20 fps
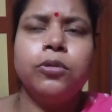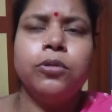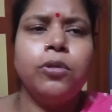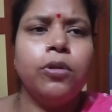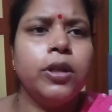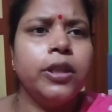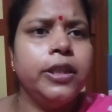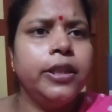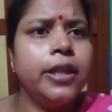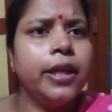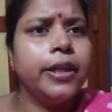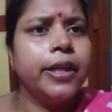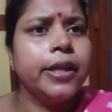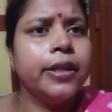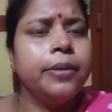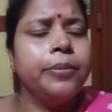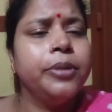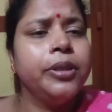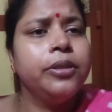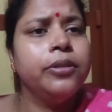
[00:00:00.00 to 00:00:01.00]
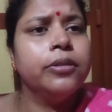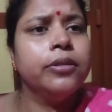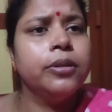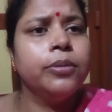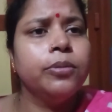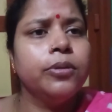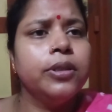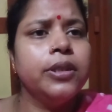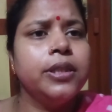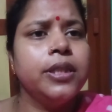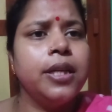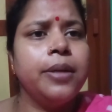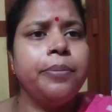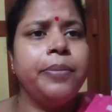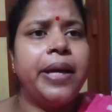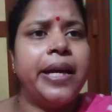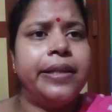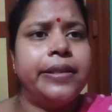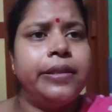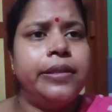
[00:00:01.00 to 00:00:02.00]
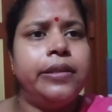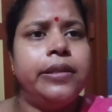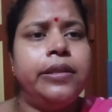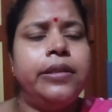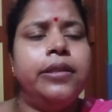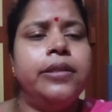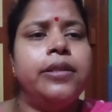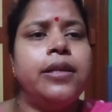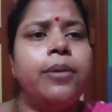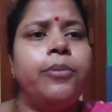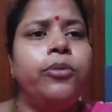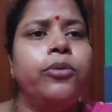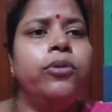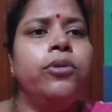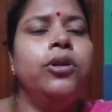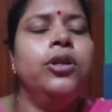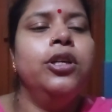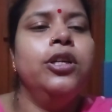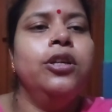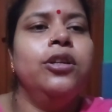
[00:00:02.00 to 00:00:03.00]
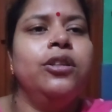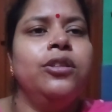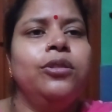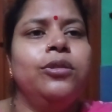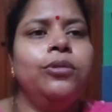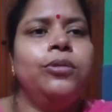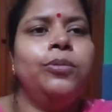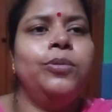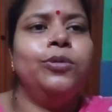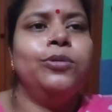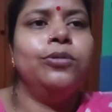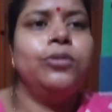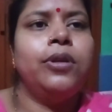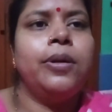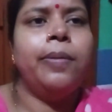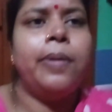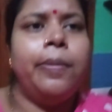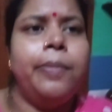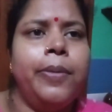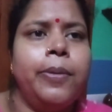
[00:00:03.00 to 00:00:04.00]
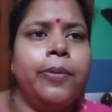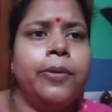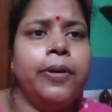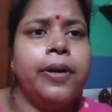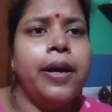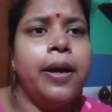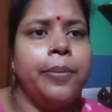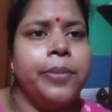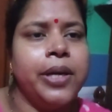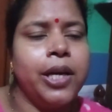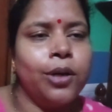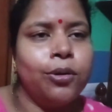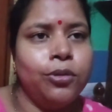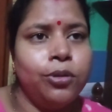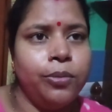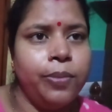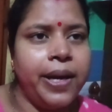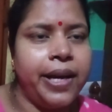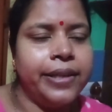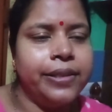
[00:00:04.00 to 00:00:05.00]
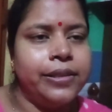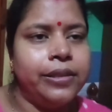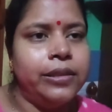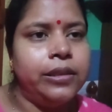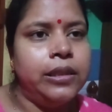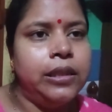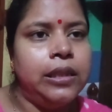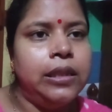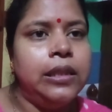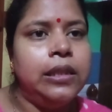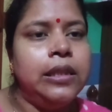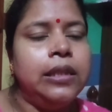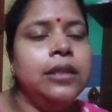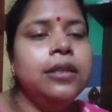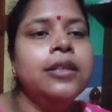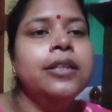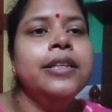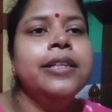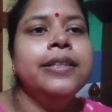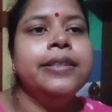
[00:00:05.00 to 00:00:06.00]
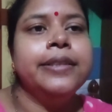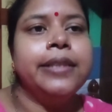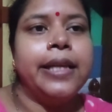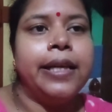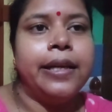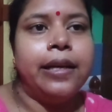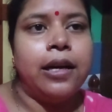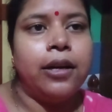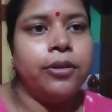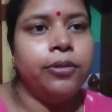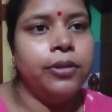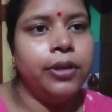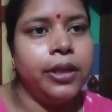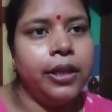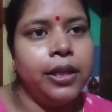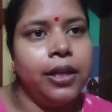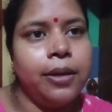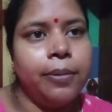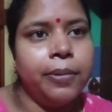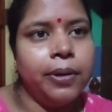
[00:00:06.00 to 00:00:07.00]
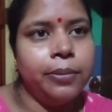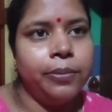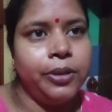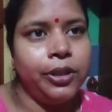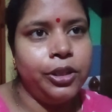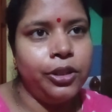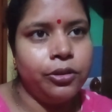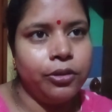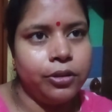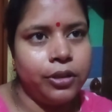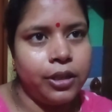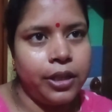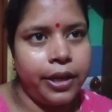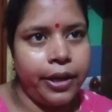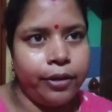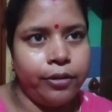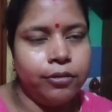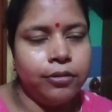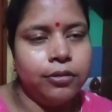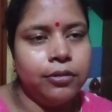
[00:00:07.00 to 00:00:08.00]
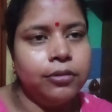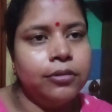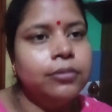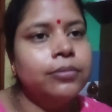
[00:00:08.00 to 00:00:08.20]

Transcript: কদিন আগে একটা ভিডিওতে বলেছিলাম ভ্যাকসিন নিতে যাব তো বন্ধুরা ভাববে মনে হয় আমি এখনও ভ্যাকসিন নিইনি সেই কারণেই আমার ভিডিওটা এখন